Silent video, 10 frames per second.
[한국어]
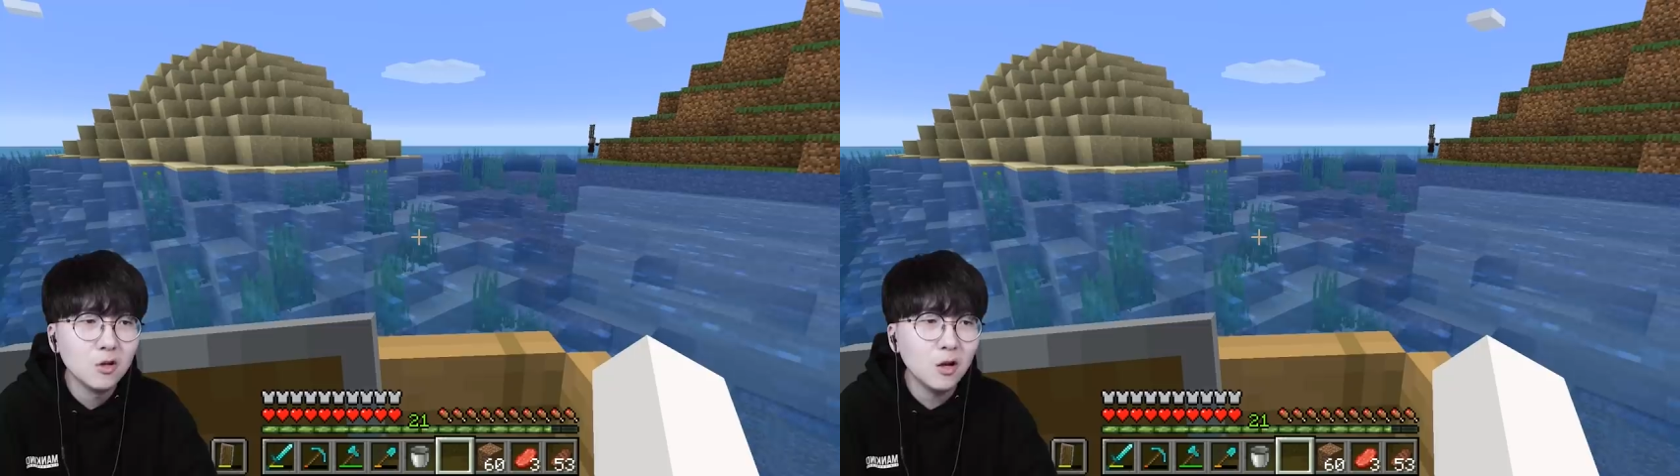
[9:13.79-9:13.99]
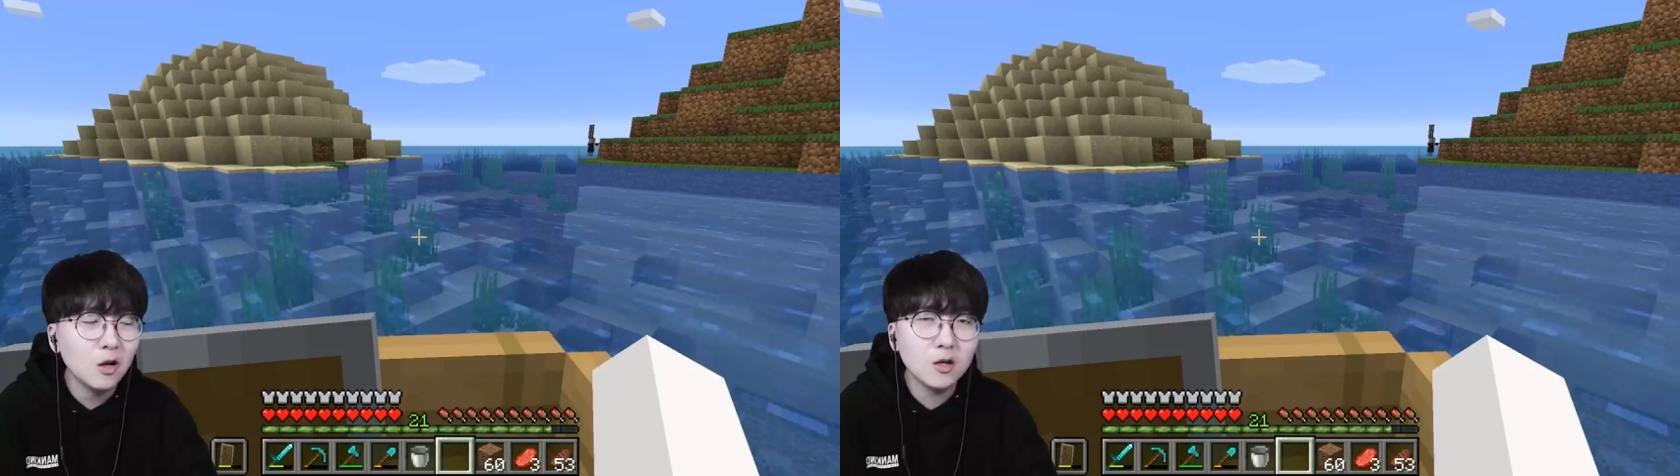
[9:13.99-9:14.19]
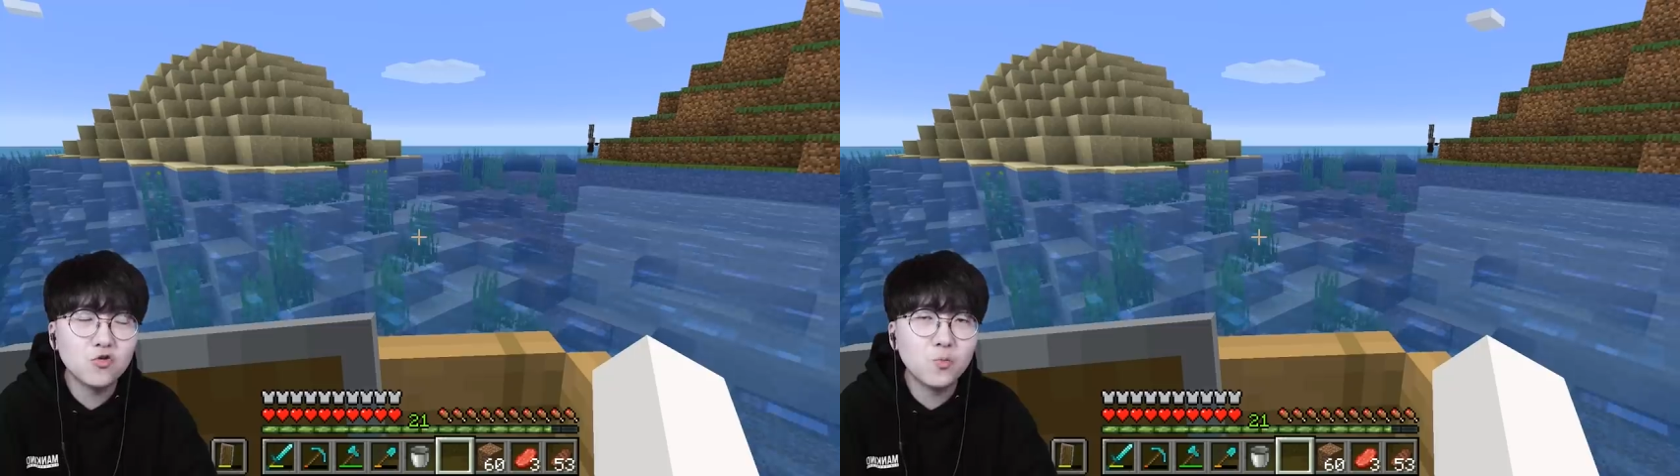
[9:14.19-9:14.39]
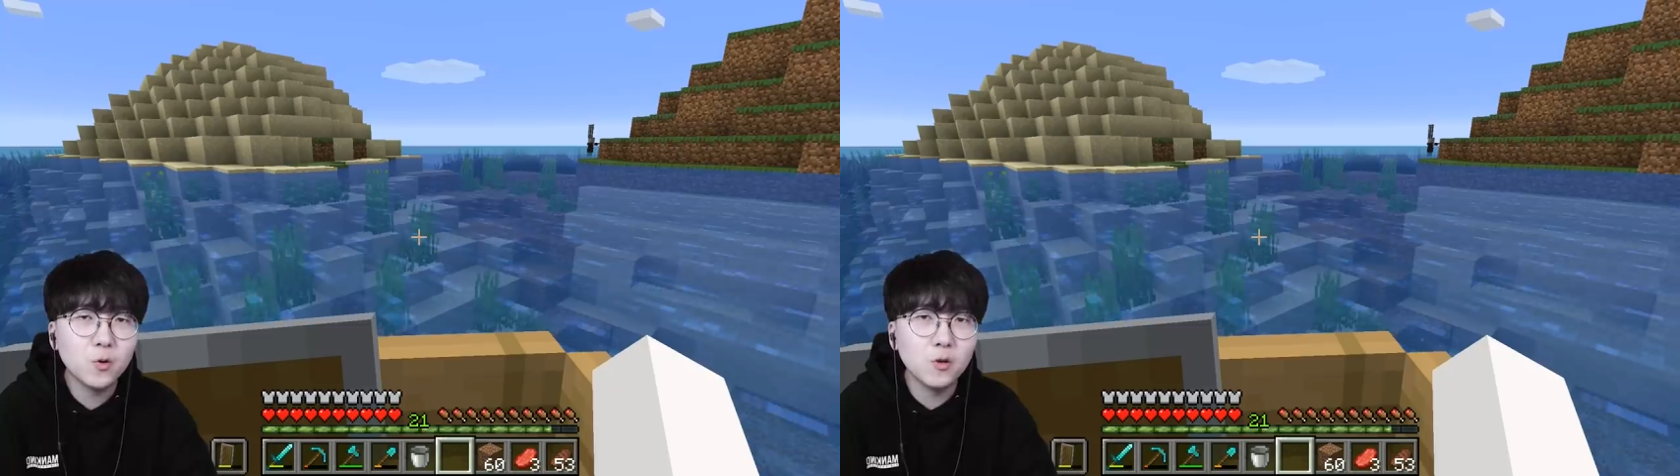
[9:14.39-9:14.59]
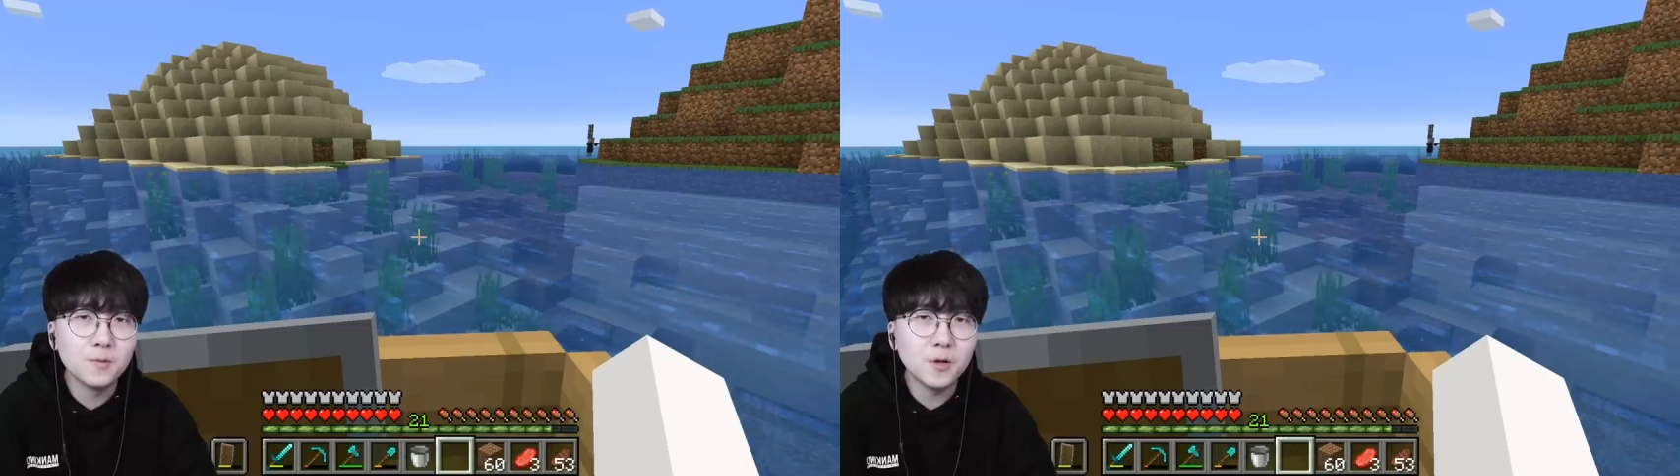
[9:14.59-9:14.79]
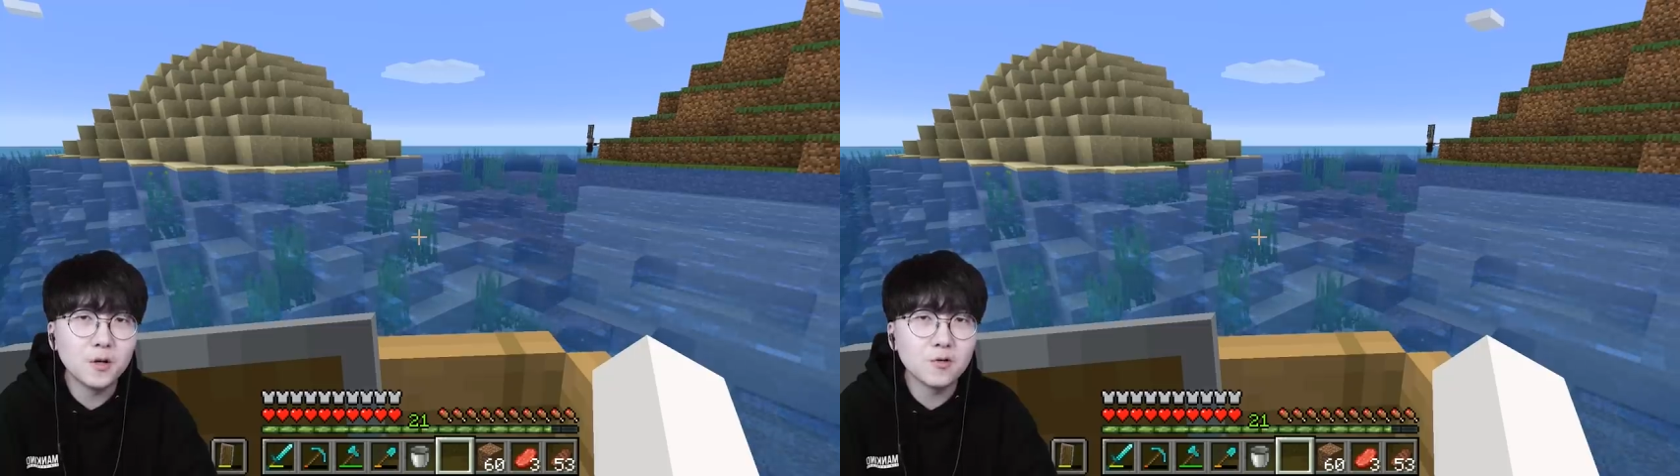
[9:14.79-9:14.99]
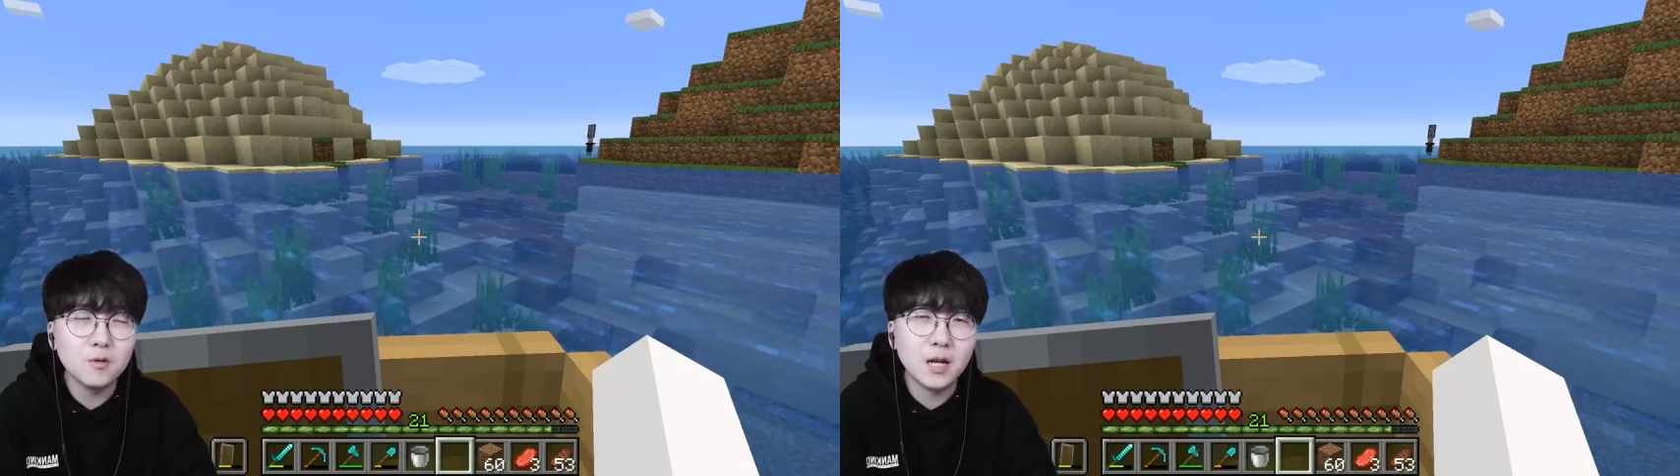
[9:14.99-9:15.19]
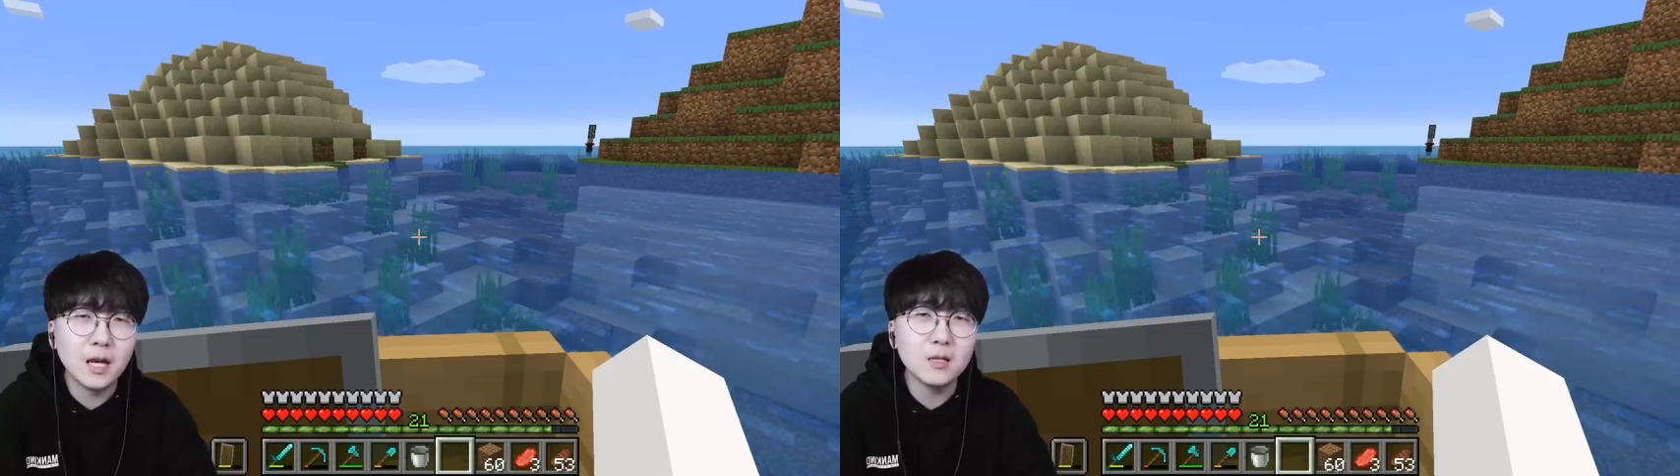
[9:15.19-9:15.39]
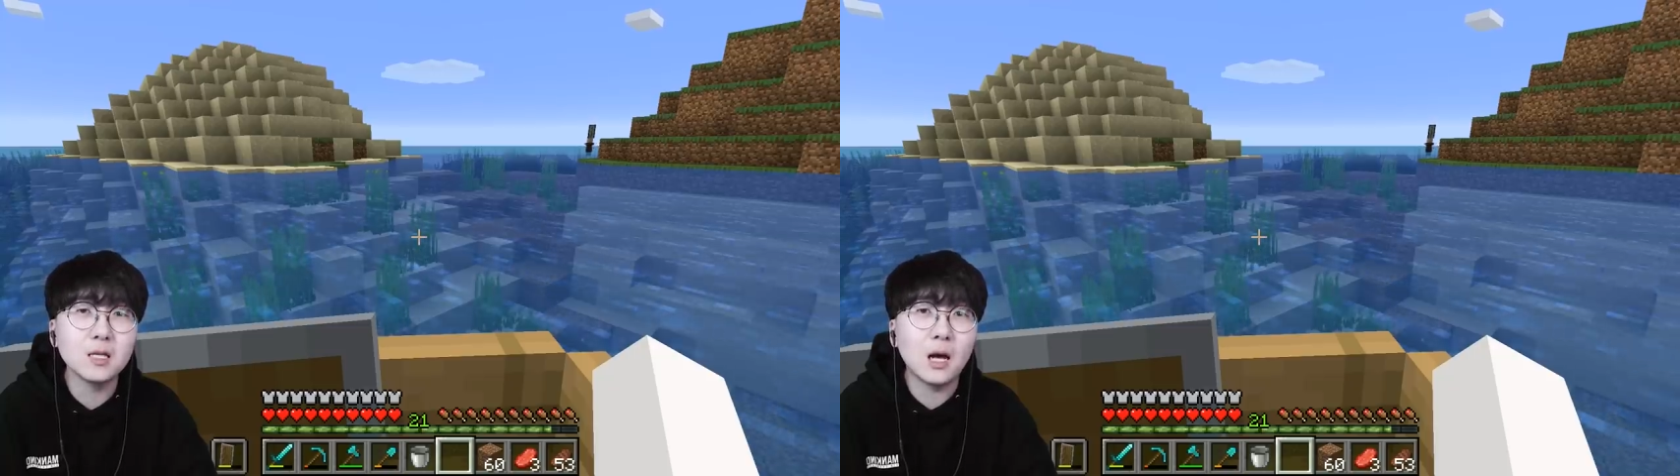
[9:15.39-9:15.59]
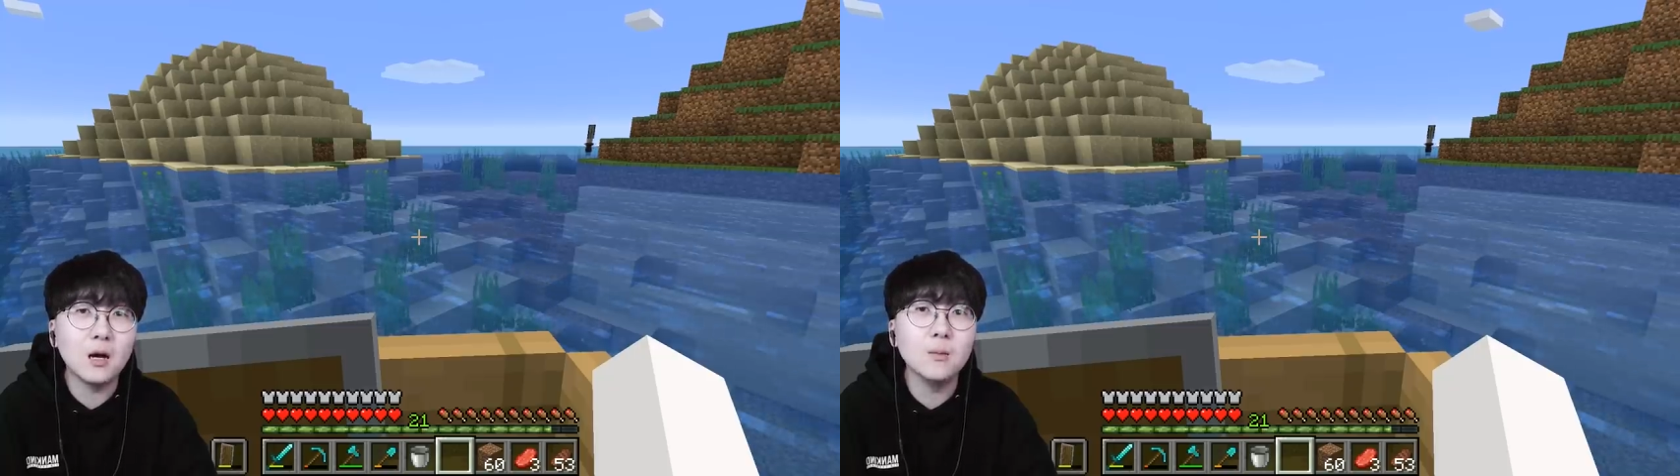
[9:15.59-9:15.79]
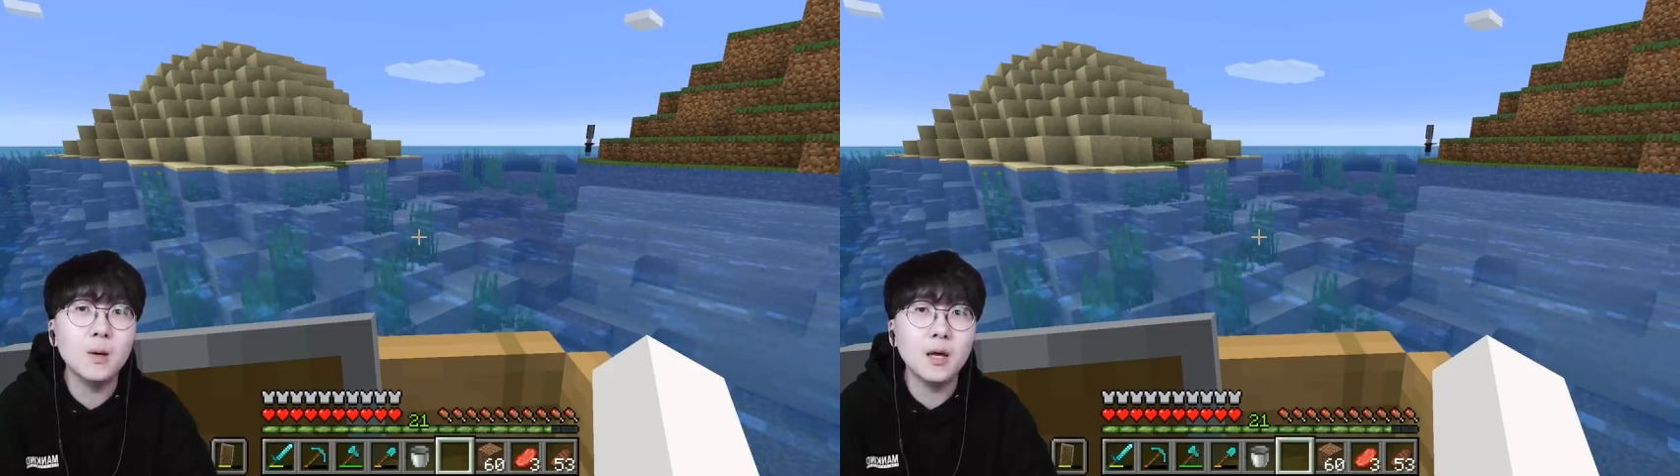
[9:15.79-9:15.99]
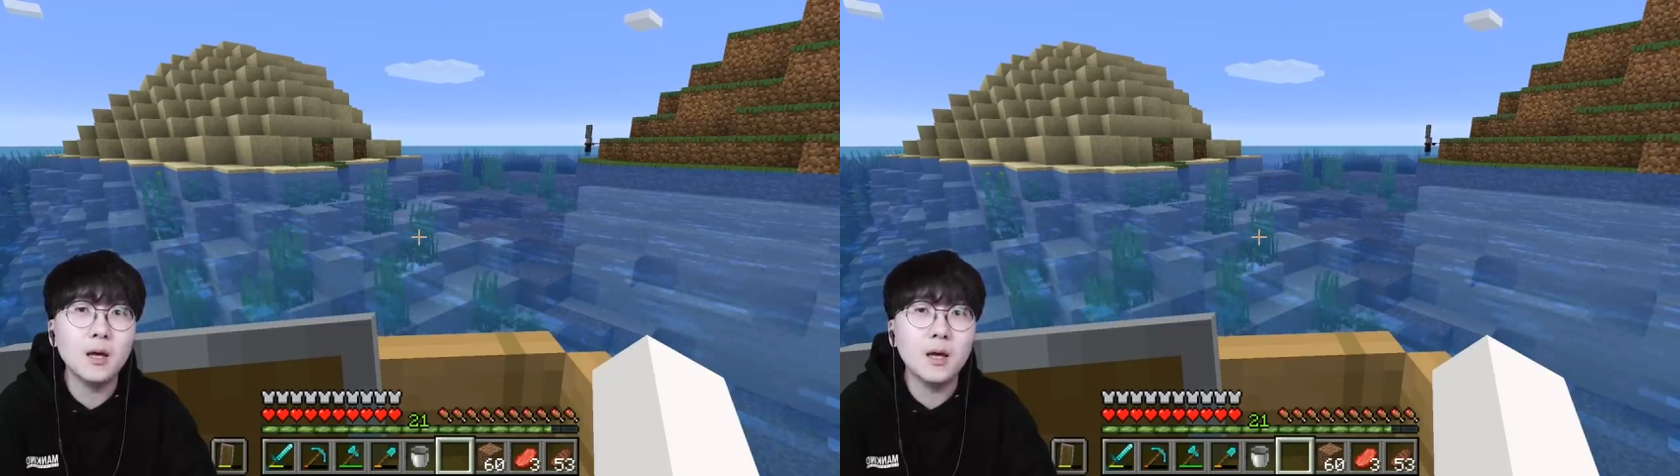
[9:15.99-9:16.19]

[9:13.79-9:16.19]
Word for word: 아 이게 주변에 없어가지고 레이든 다음에